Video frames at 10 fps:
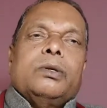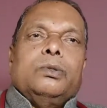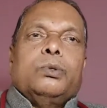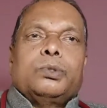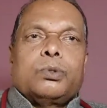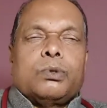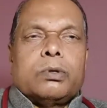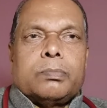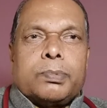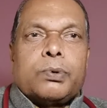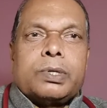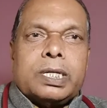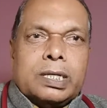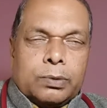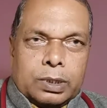दोस्तों
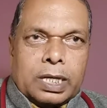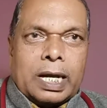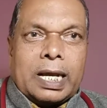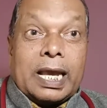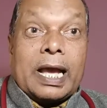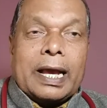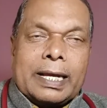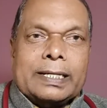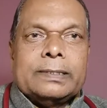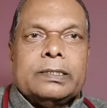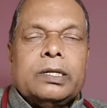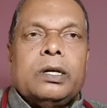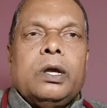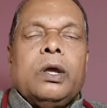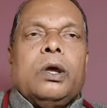प्रोटीन यूरिया क्या है
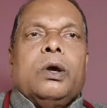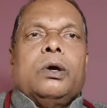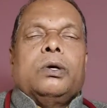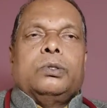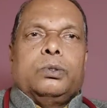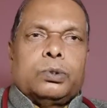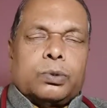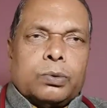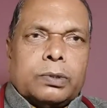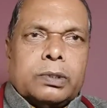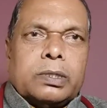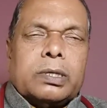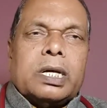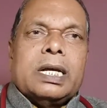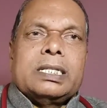दोस्तों
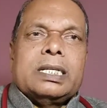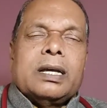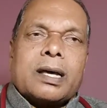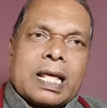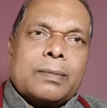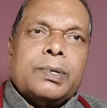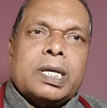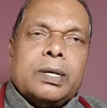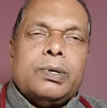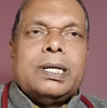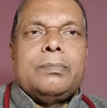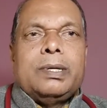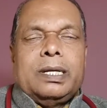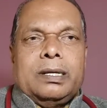ऐसे हर आदमी के यूरिन में